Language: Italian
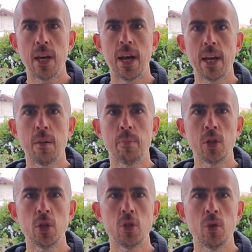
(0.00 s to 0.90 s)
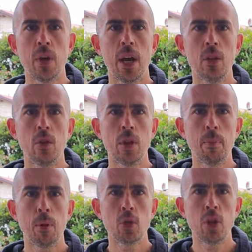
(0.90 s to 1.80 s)
anche precisione ad ogni
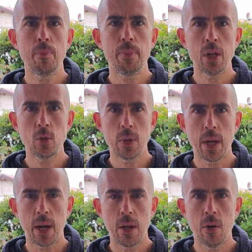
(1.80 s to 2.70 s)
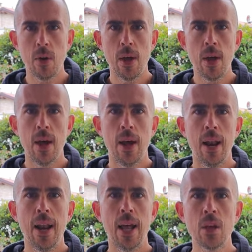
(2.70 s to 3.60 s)
appoggio del piede sul terreno.
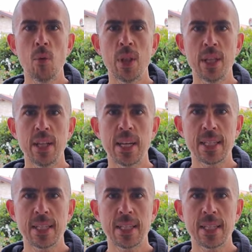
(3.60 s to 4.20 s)
La linguetta della